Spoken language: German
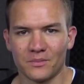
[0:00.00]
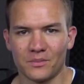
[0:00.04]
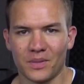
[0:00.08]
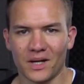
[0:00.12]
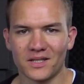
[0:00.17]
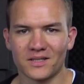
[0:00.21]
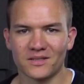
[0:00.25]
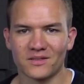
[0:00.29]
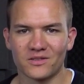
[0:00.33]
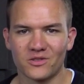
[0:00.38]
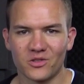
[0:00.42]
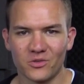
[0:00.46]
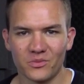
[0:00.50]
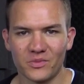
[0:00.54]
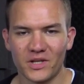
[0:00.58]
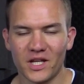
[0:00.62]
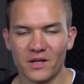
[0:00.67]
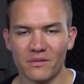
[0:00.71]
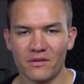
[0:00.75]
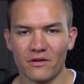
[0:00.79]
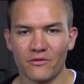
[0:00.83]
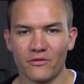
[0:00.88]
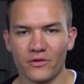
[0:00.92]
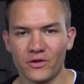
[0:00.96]
Passend zum
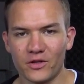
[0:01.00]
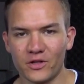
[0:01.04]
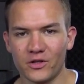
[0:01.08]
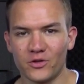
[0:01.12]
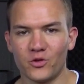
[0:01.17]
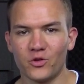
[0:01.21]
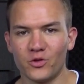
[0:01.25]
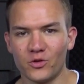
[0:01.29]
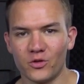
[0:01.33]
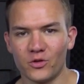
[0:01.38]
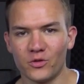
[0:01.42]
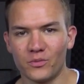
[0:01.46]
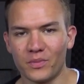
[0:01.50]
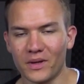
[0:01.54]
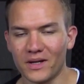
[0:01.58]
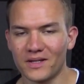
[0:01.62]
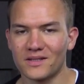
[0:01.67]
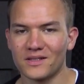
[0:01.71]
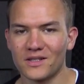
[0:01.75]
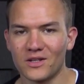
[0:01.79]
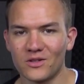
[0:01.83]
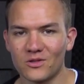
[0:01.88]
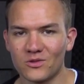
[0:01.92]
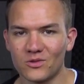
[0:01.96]
Thema wird die äh,
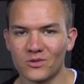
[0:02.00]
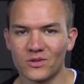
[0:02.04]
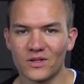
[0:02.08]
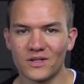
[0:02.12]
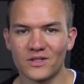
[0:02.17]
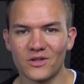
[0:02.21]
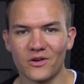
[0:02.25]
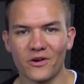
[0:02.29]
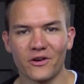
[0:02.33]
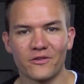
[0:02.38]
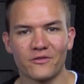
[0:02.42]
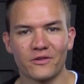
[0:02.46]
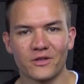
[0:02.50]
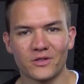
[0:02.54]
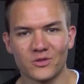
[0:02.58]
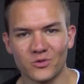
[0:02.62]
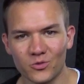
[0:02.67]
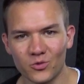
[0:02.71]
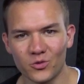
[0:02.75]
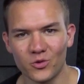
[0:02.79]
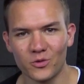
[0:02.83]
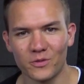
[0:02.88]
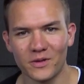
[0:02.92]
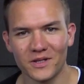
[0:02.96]
Präsentation jetzt auch etwas
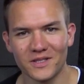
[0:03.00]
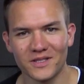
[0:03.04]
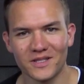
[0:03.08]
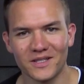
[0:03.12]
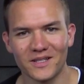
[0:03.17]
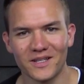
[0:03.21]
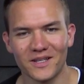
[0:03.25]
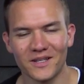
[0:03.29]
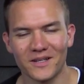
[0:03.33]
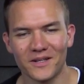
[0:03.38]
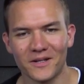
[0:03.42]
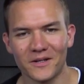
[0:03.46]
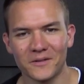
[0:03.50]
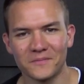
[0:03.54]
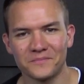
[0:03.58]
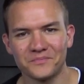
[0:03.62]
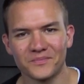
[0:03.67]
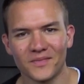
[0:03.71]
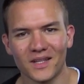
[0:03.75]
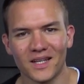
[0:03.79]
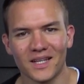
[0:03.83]
unübersichtlicher,